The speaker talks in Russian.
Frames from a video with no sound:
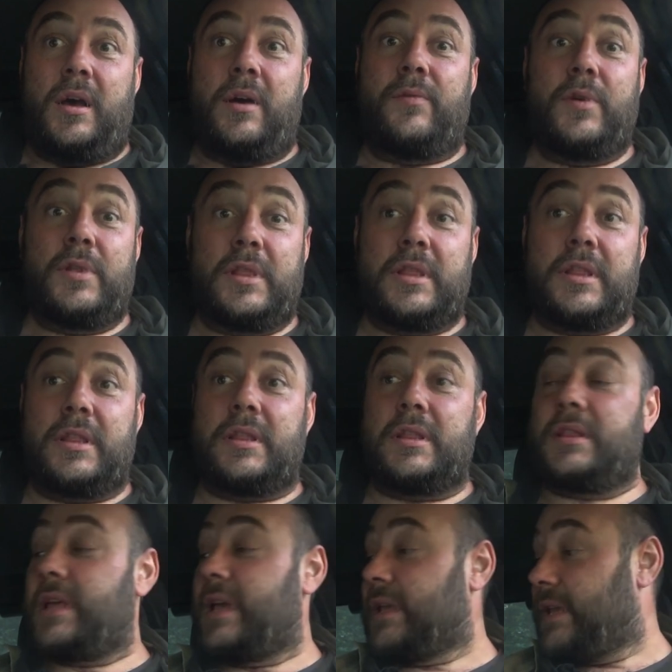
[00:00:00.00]
Вот
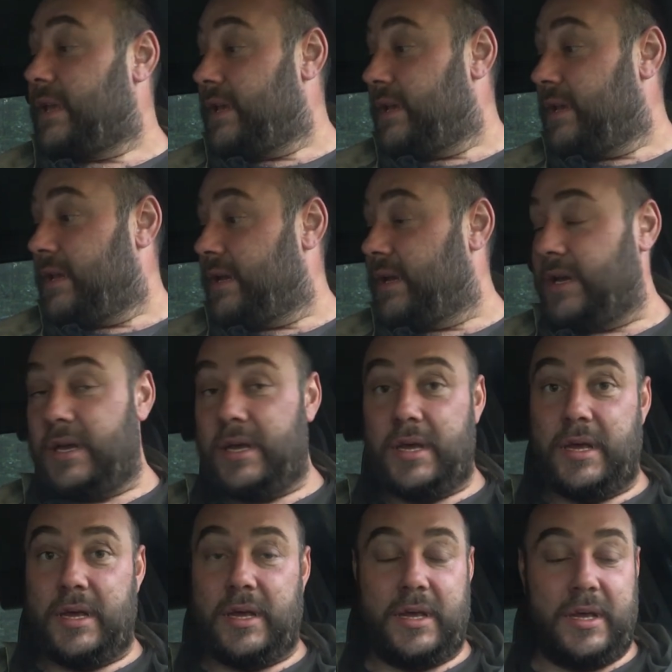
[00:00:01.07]
такие
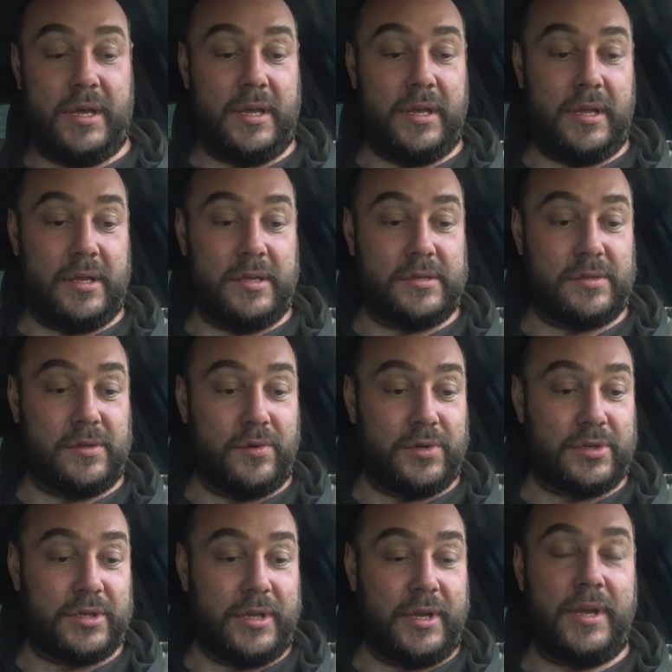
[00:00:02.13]

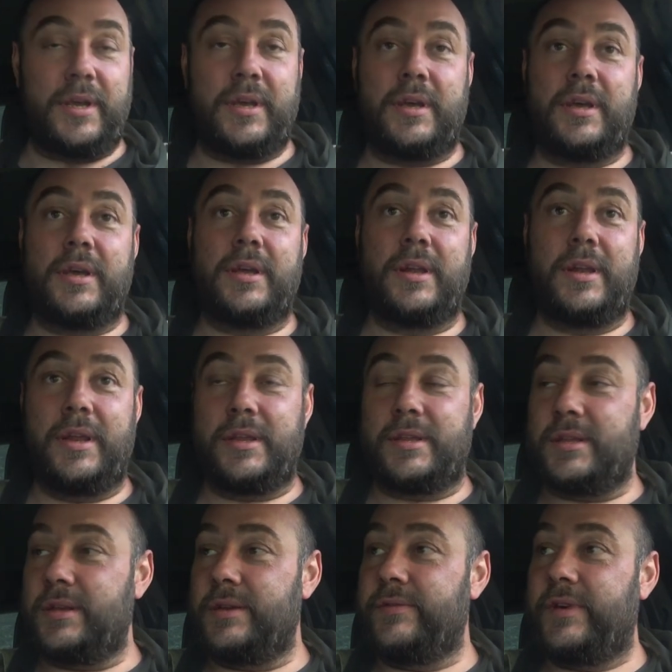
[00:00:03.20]
сложные
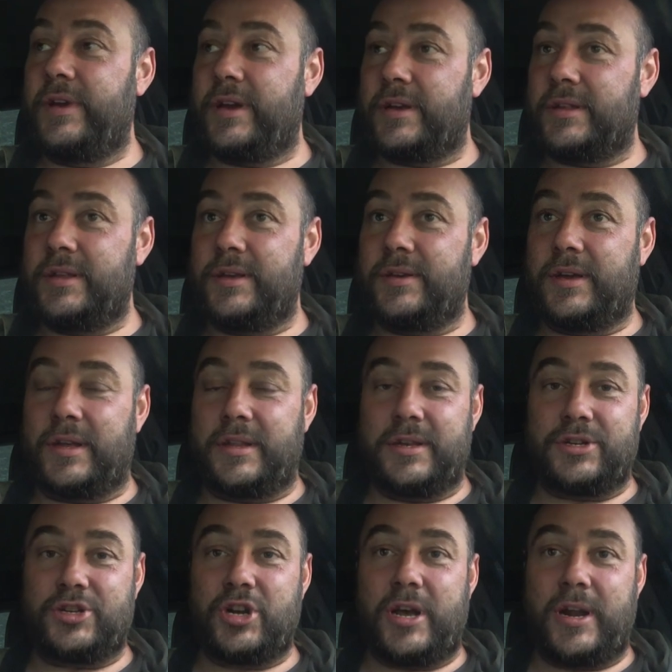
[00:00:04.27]
летние выходы,
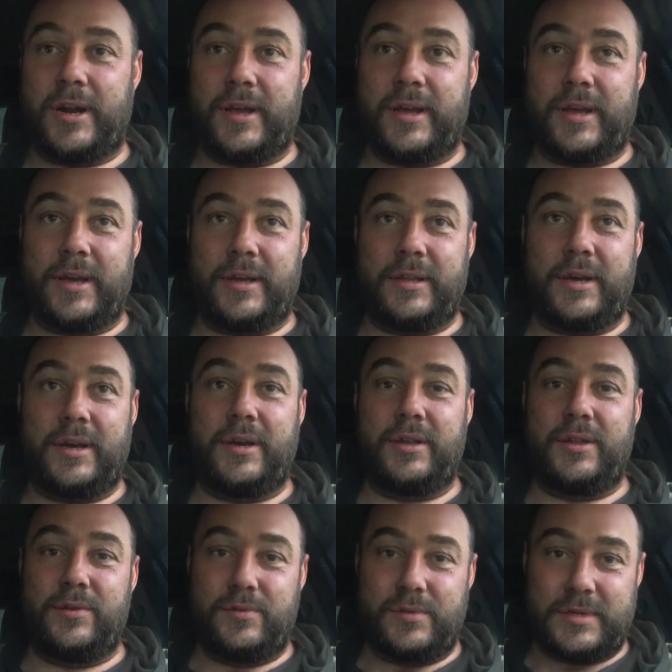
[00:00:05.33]
когда жарко, когда
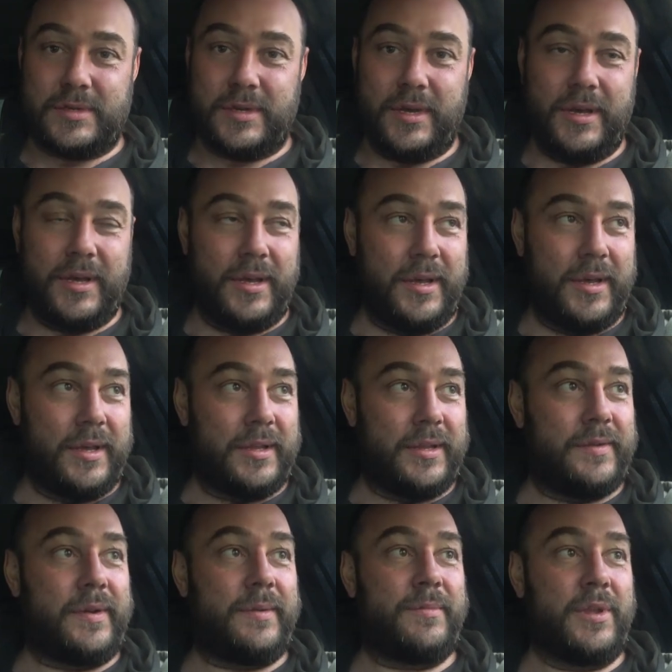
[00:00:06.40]
гнус,
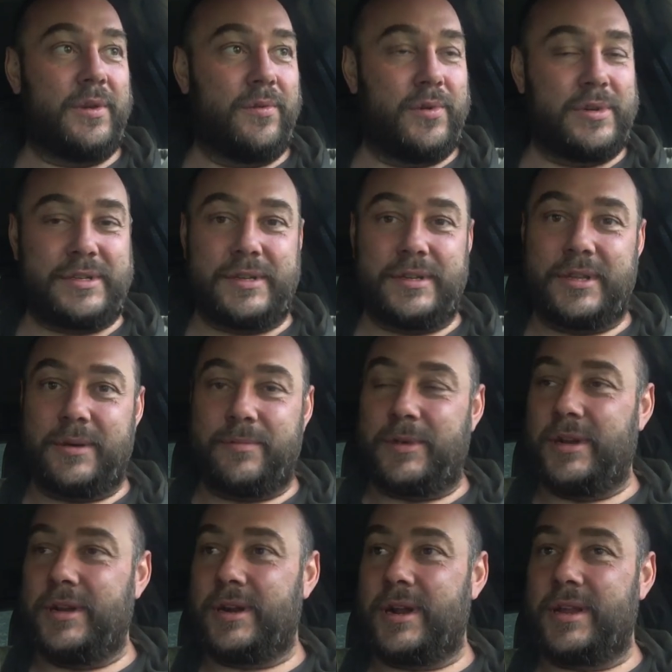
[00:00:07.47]
то вам не осень там
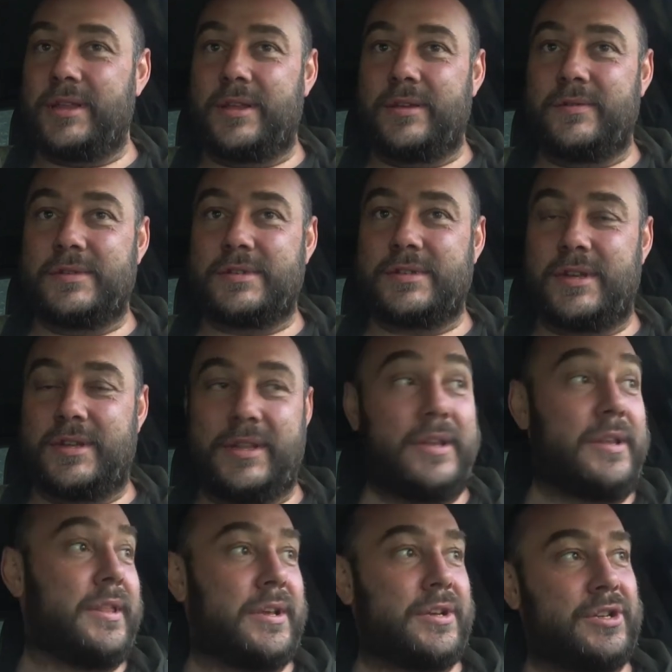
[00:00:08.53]
или ранняя весна, да
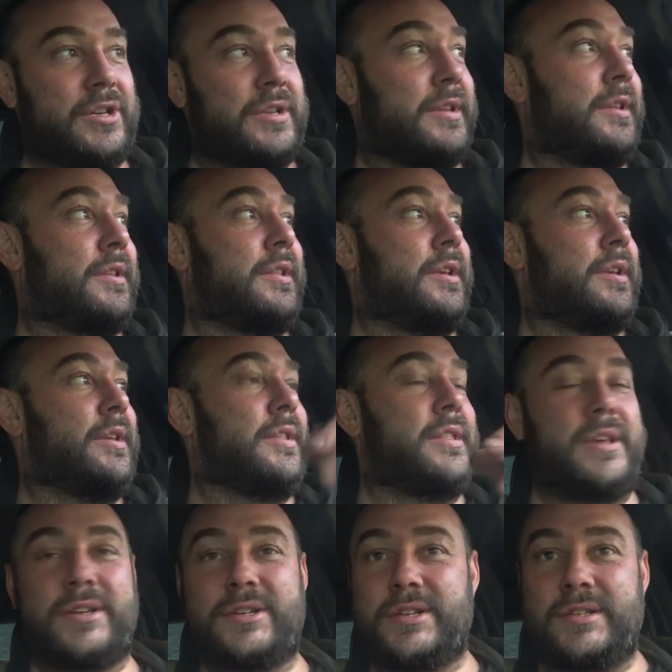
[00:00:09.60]
или та же, да или
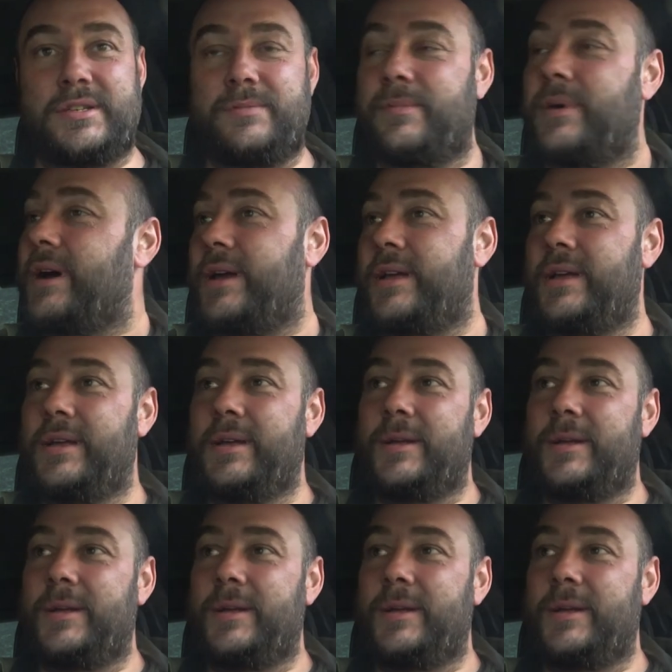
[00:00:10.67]
та же зима.